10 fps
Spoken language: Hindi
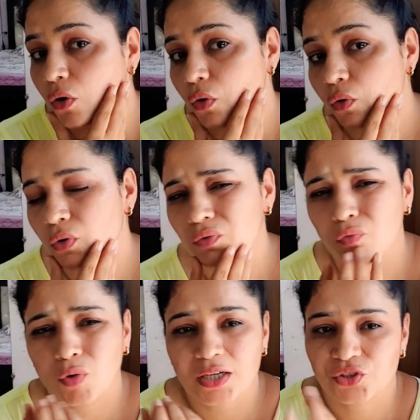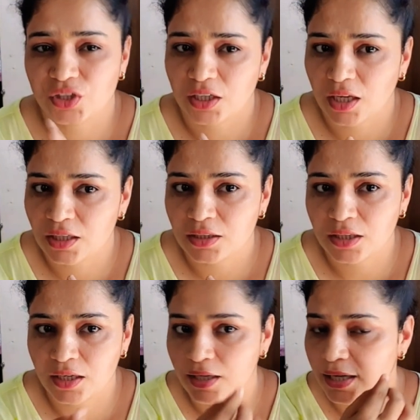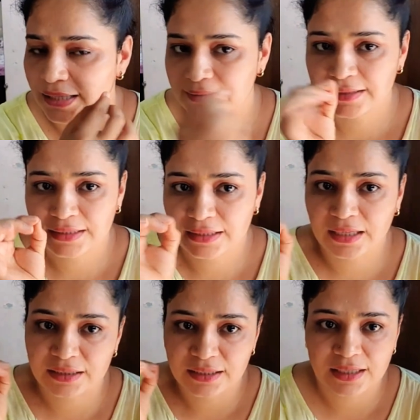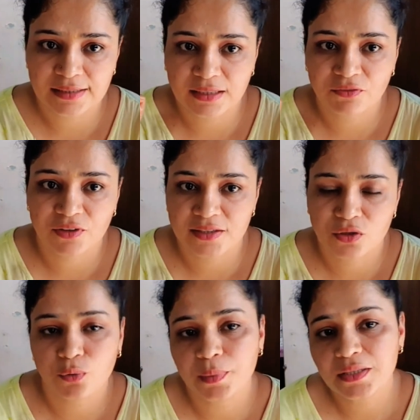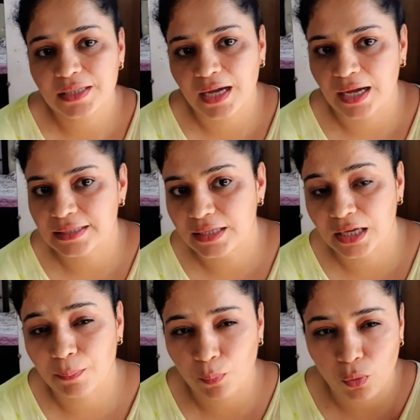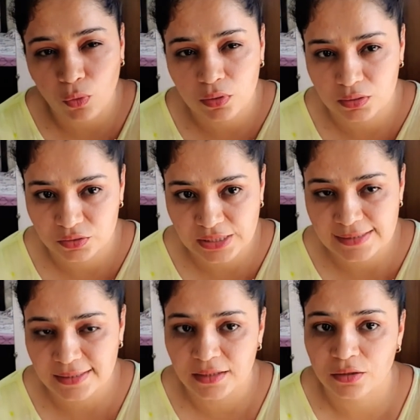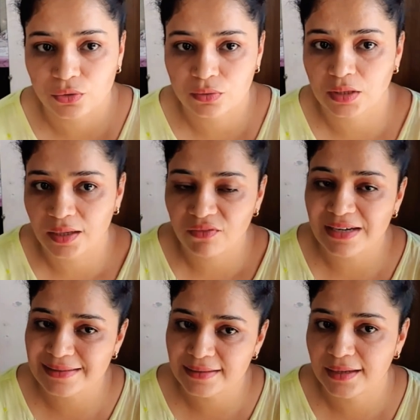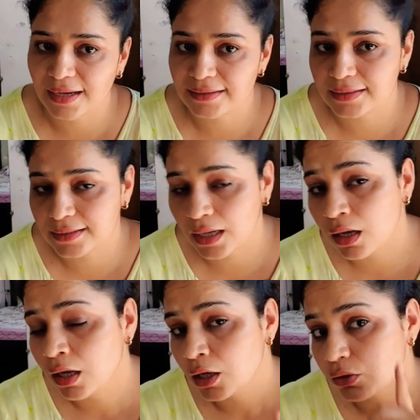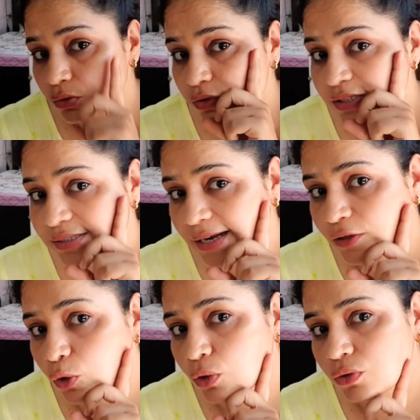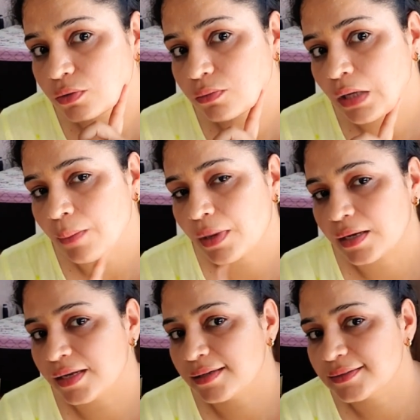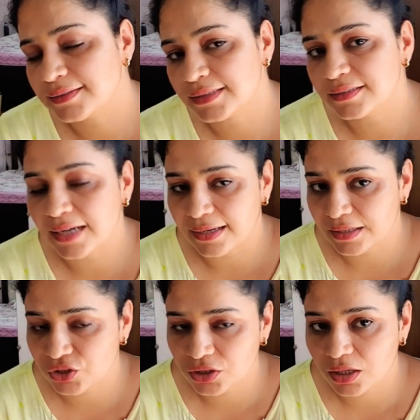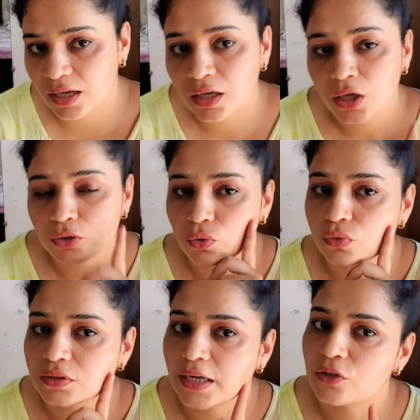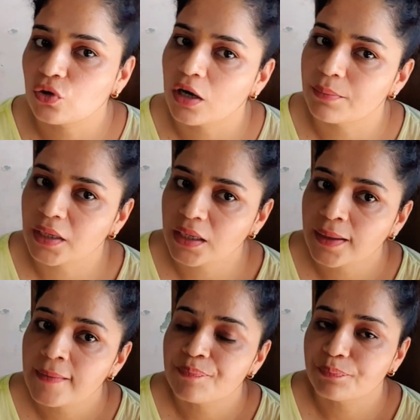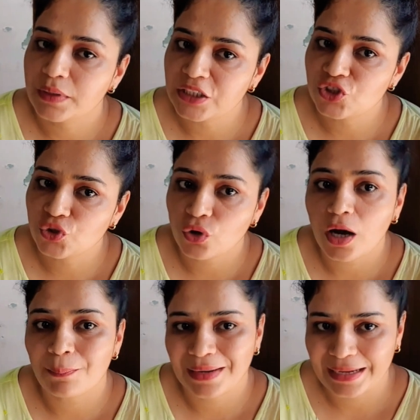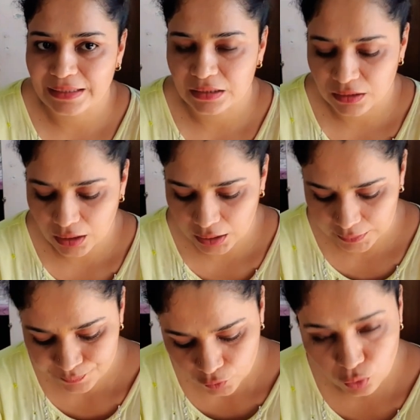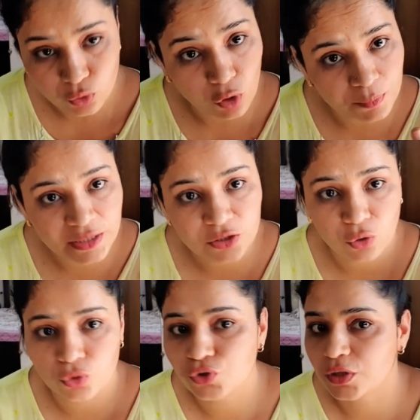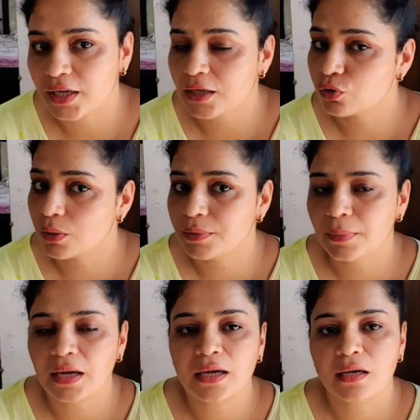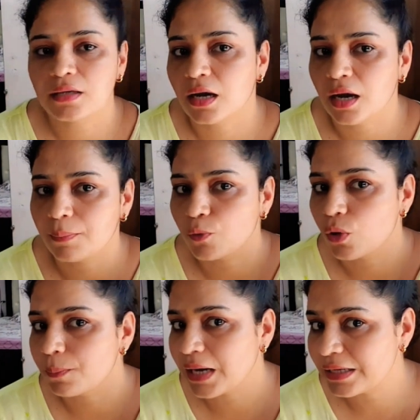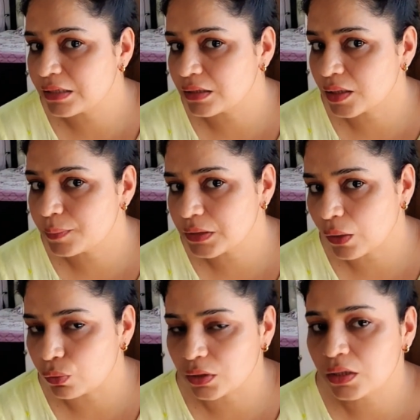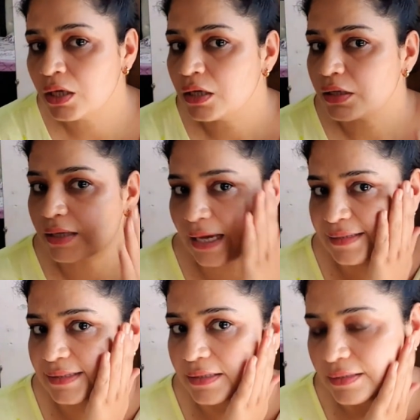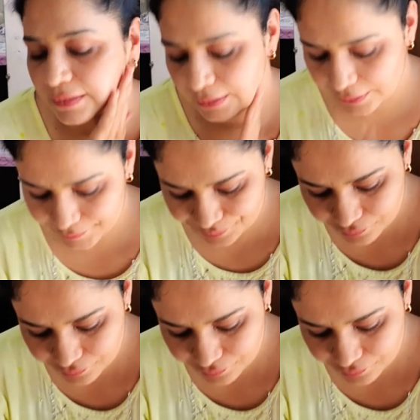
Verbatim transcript: और वो अच्छे नहीं दिखेंगे ऐसे तीखे तीखे से फेस के ऊपर दिखाई देंगे पोक जैसे हेयर होते हैं ना वैसे दिखाई देते हैं तो जिस साइड को हमारे हेयर्स की डायरेक्शन है तो उस साइड को हमने ब्लीच को अप्लाई करना है तो दो मिनट हो चुके हैं तो अभी मैं यहाँ आपको अप्लाई करके बताऊंगी कि कैसे करना है